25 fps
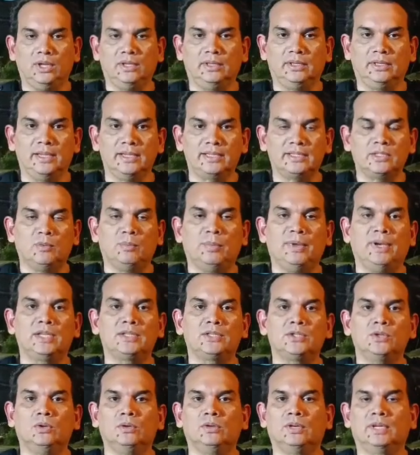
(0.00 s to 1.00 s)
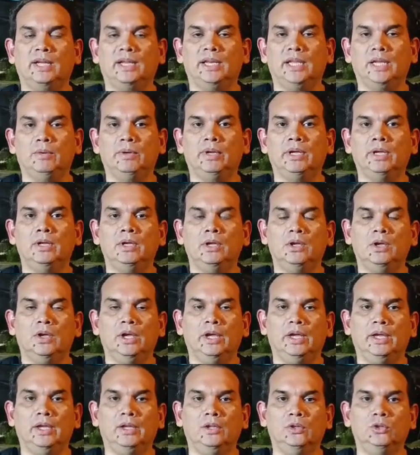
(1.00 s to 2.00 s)
durante esta Operación Caribe
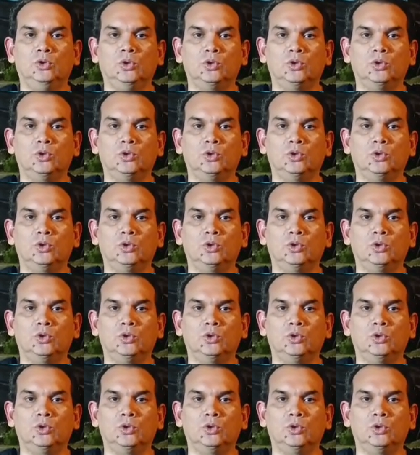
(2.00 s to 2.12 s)
eh,